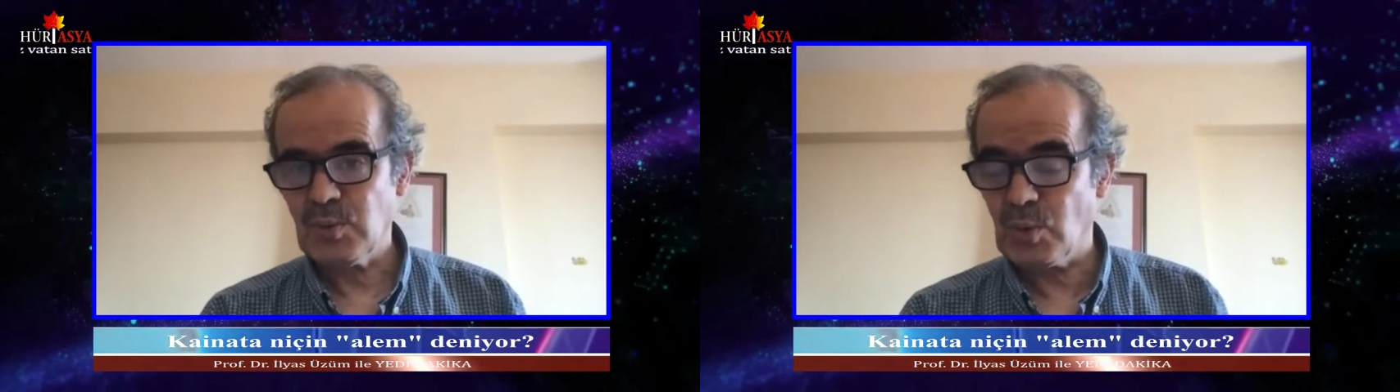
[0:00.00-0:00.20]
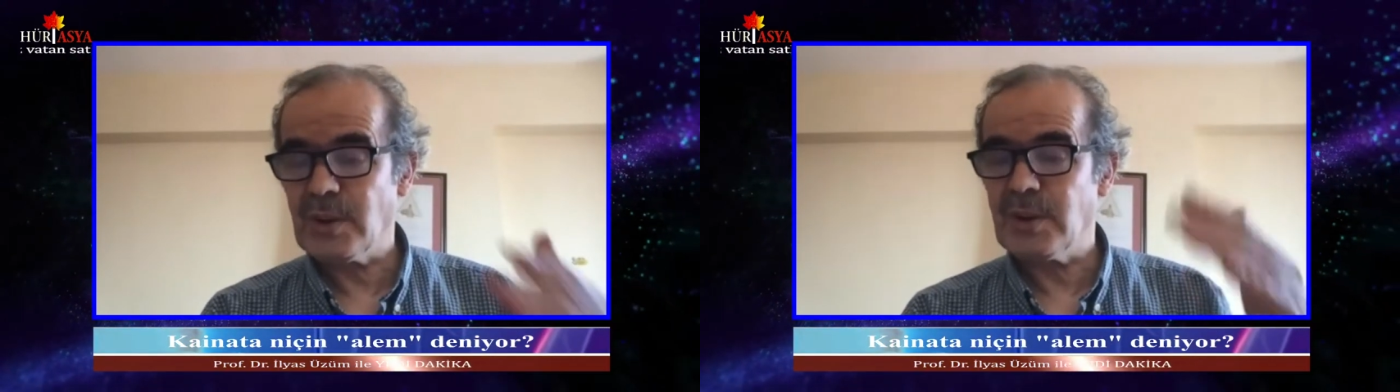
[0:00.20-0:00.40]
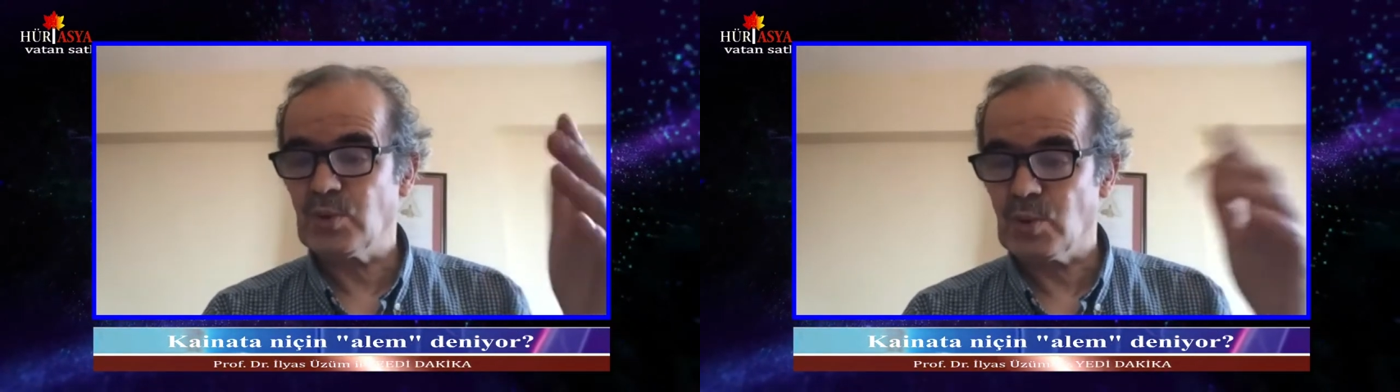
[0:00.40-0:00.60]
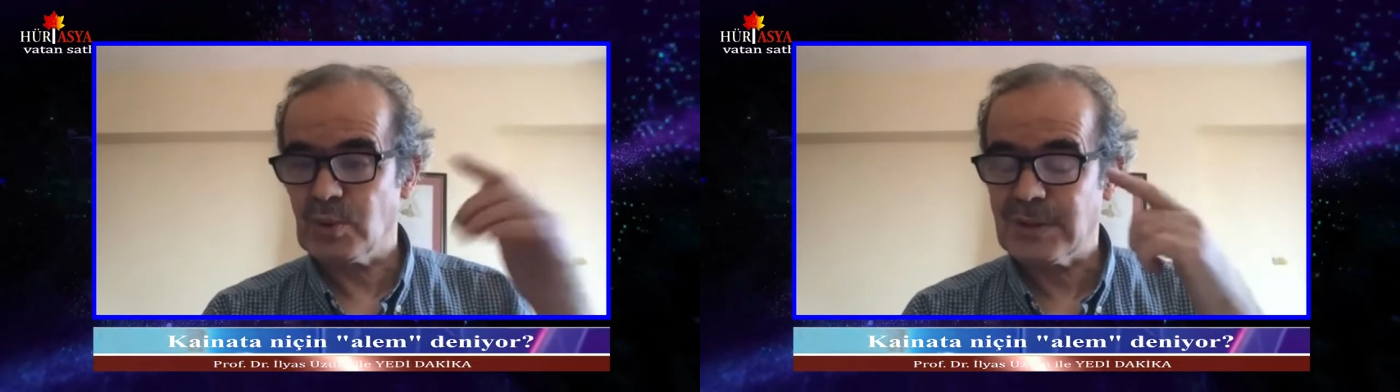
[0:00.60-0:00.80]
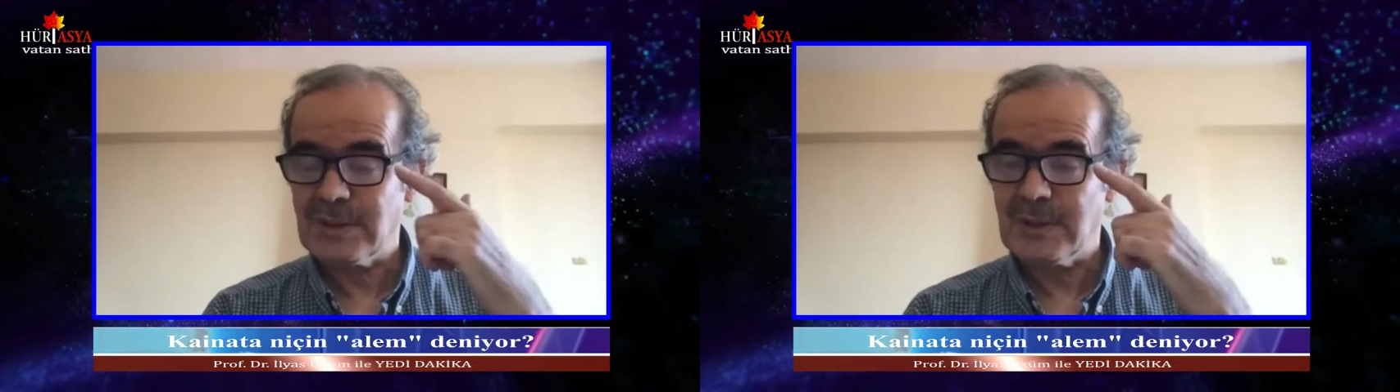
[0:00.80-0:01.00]
yukarıya doğru
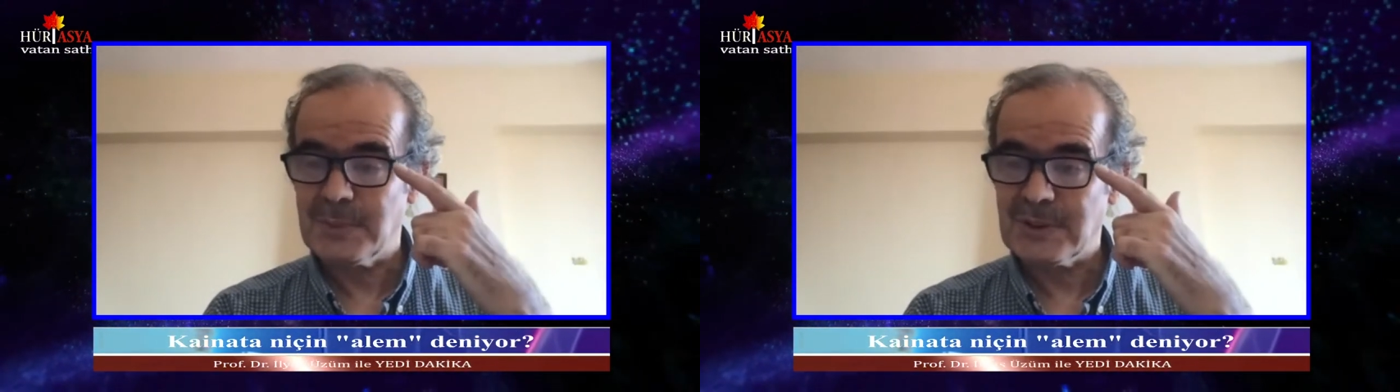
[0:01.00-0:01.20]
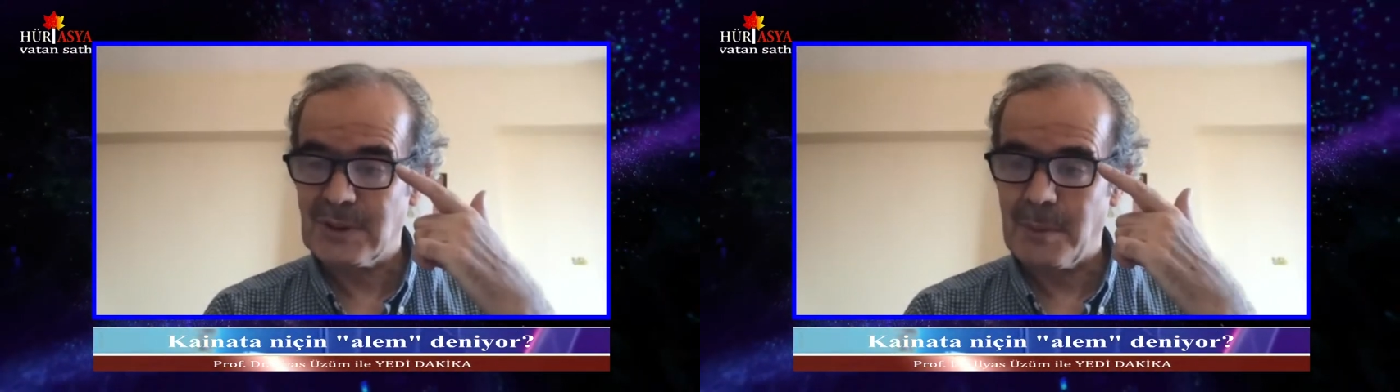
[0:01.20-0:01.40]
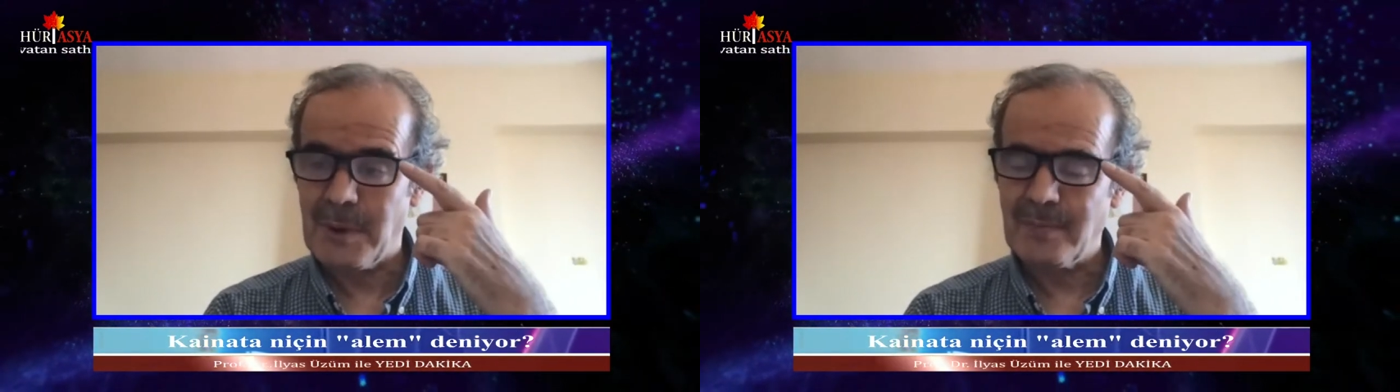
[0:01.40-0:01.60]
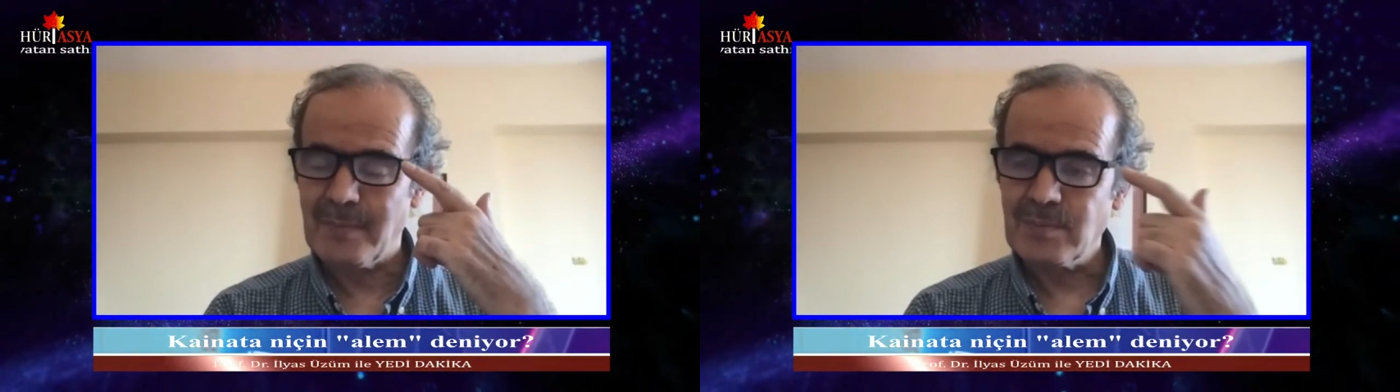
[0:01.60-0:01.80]
gittiğimiz zaman.